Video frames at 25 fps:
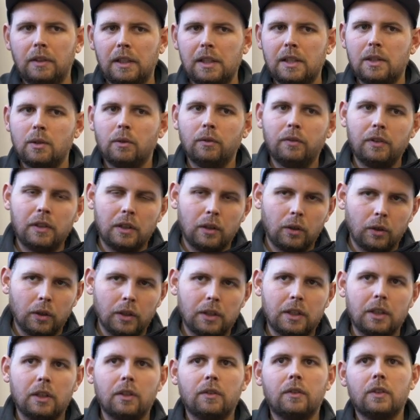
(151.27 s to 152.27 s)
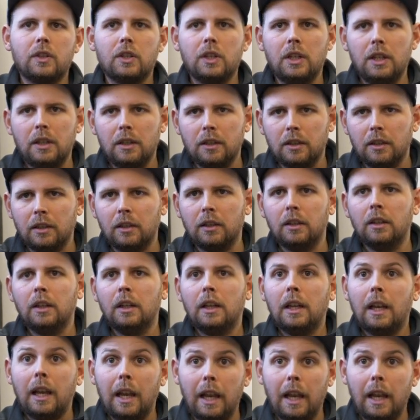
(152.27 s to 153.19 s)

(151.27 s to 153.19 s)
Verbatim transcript: weil so viele Leute aus verschiedenen